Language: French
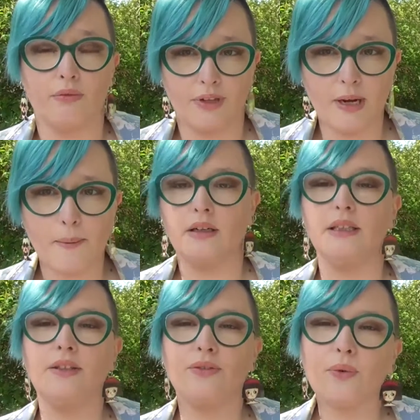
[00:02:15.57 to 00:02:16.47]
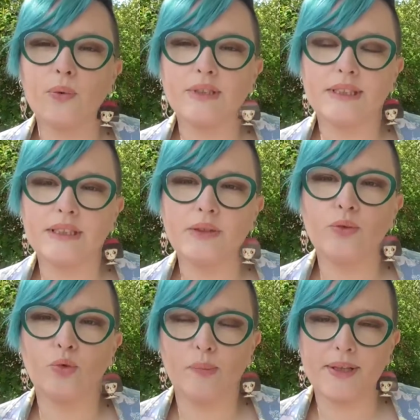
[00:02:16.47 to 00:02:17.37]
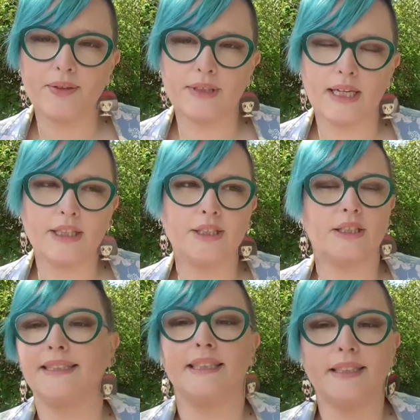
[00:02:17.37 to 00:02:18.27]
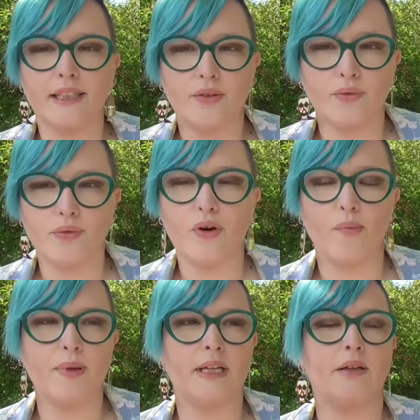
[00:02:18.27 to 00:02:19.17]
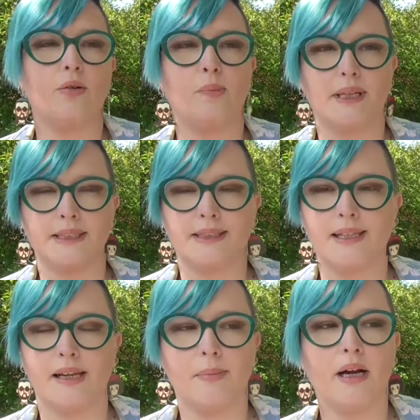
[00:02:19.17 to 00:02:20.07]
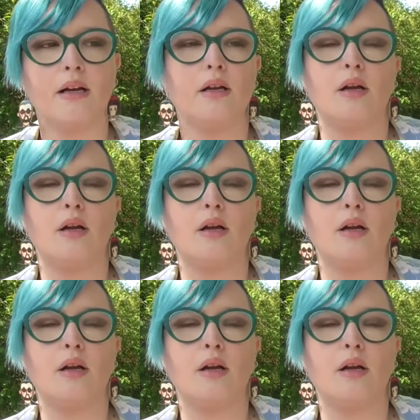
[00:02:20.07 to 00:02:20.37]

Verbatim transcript: en ville. Euh, ils font aussi du compagnonnage, c'est-à-dire qu'ils vont former le personnel là-bas